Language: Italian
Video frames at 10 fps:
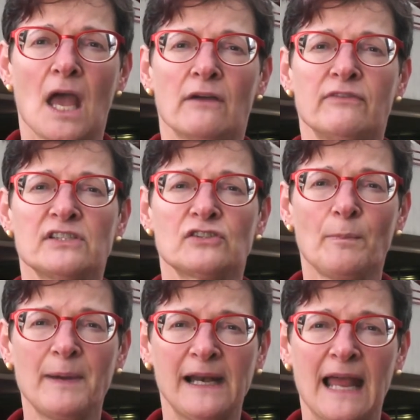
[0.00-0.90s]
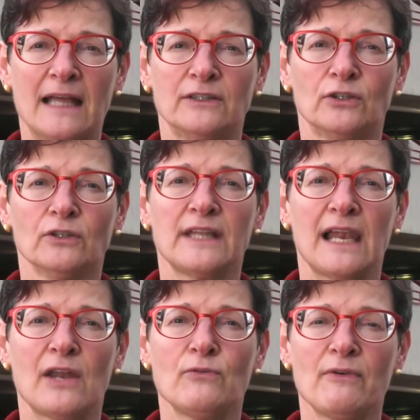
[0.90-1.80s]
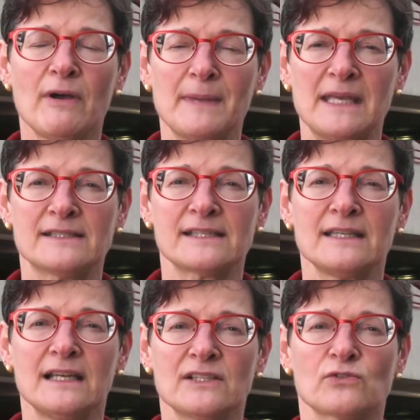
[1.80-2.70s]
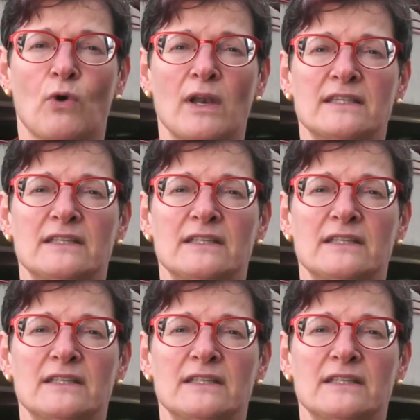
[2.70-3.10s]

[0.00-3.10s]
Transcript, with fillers: Vi sto parlando dalla nuova mensa delle scuole